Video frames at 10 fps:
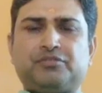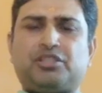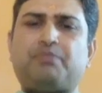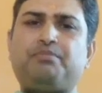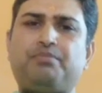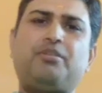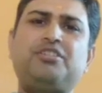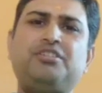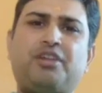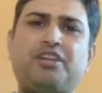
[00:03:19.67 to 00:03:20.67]
सब हनुमान
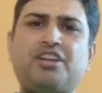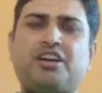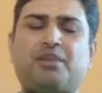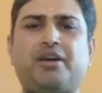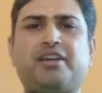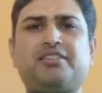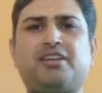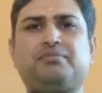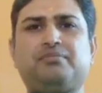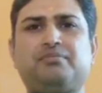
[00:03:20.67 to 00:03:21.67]
जी महाराज की कृपा है
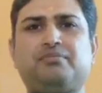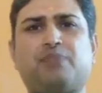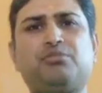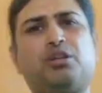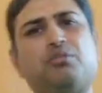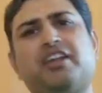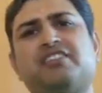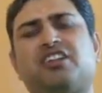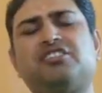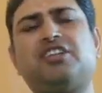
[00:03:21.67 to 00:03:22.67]
साहब राम दरबार के
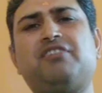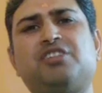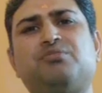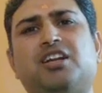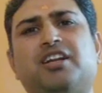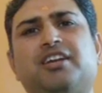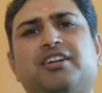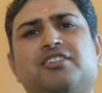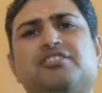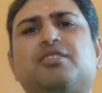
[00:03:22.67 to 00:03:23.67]
साथ जहाँ विराजमान है
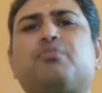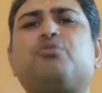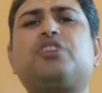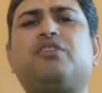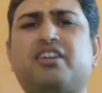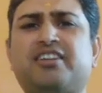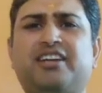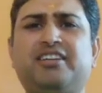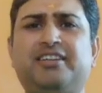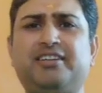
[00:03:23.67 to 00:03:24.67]
सब कुछ है वहाँ क्या
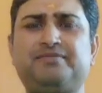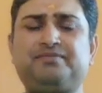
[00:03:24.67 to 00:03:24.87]
नहीं है